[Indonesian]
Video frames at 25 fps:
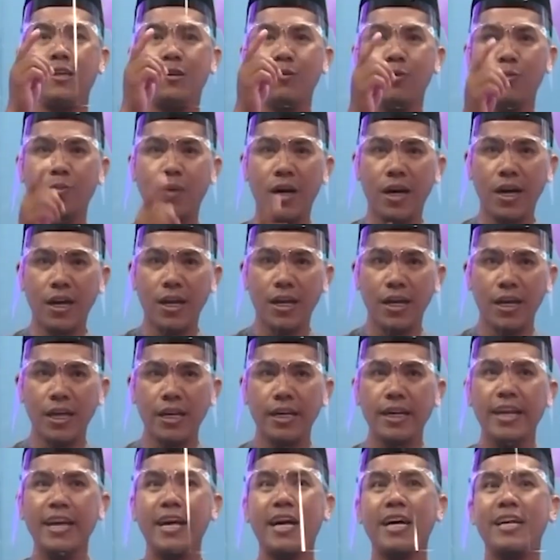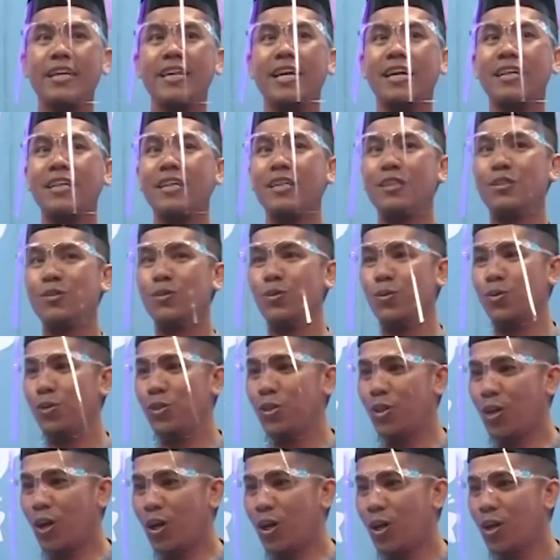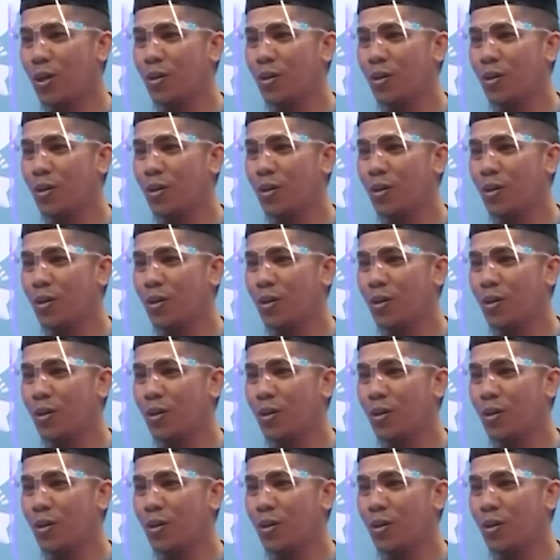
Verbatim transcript: rumah dengan yang di studio